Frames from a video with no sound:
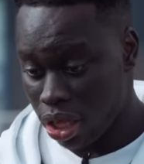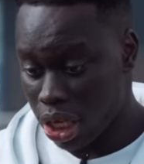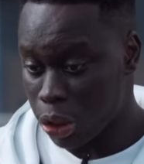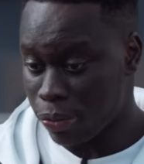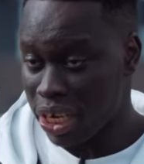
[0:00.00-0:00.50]

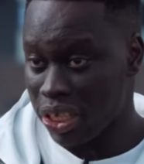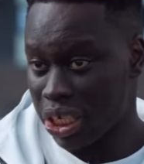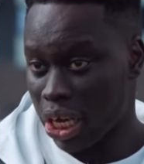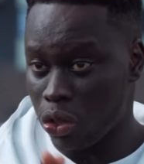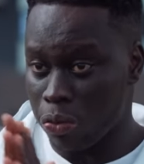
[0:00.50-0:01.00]
et je vais aller
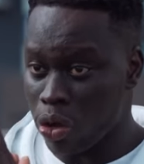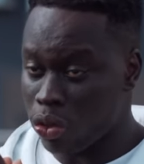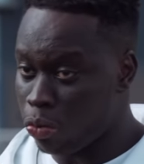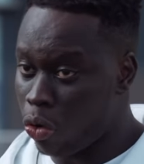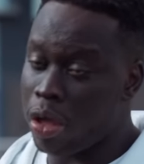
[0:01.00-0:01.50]
directement à
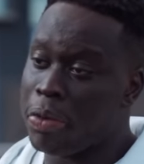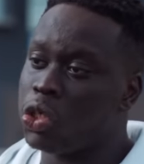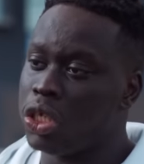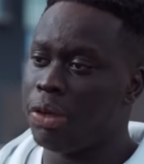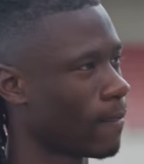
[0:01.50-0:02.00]
ton premier
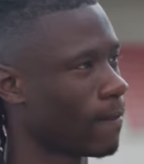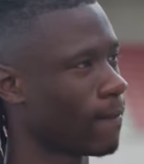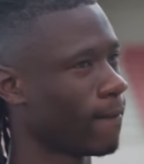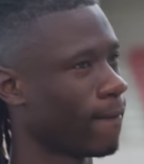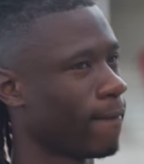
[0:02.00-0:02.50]
match en de
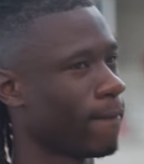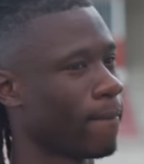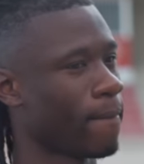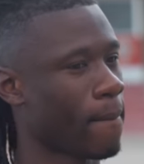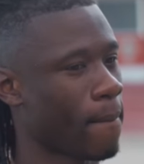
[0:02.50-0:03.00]
France
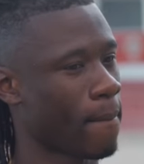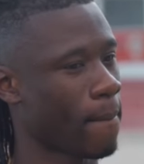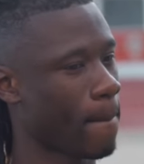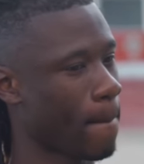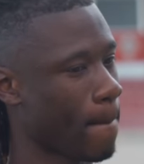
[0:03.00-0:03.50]
parce que c'était une
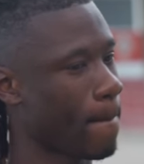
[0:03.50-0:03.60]
dinguerie.